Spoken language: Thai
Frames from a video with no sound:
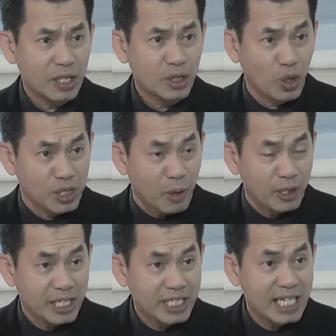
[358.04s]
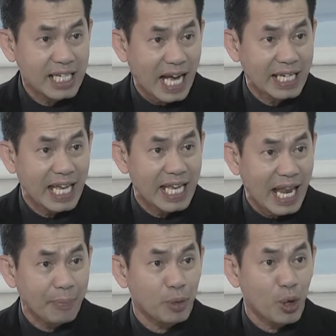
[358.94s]
โดยเฉพาะอย่างยิ่งการได้
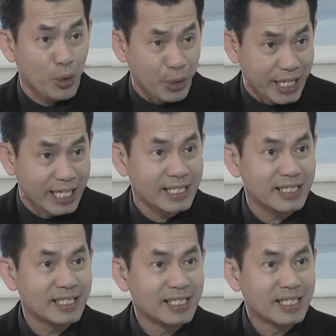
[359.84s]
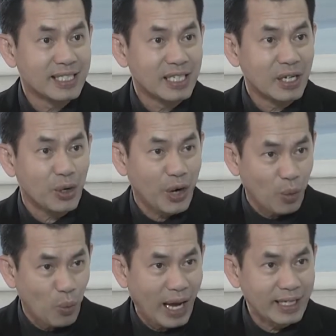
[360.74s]
รับเหรียญรา
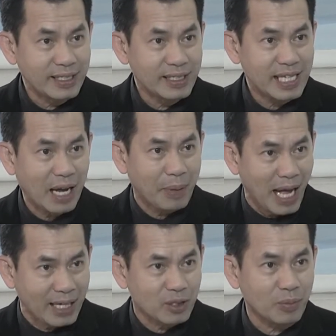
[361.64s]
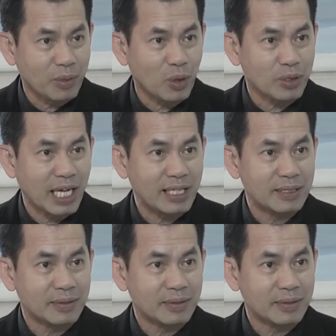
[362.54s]
งวัลจากพระหัตถ์ของพระองค์ท่าน